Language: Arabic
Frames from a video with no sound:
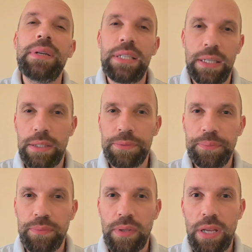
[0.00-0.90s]
رياضه
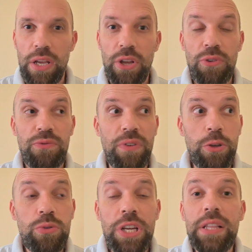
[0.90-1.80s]

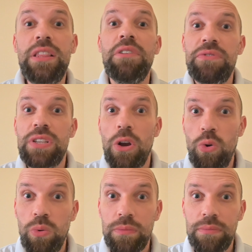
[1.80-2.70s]
فيجهد نفسه